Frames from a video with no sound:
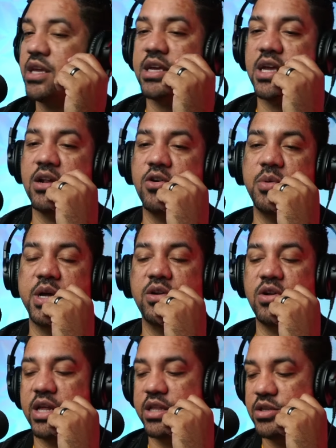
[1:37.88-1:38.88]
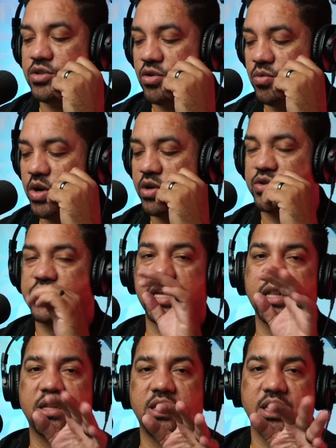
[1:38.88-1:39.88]
que el gobierno le ha dicho, bueno,
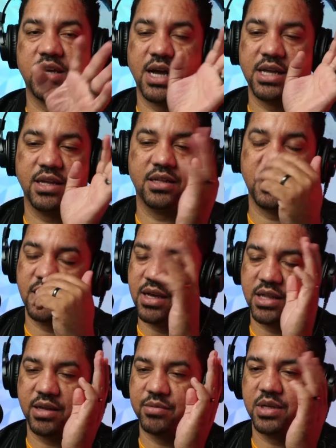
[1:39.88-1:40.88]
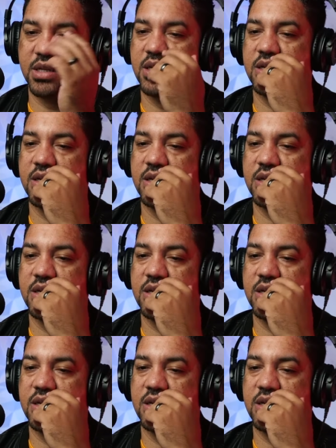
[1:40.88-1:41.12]
siéntate y cállate y adáptate.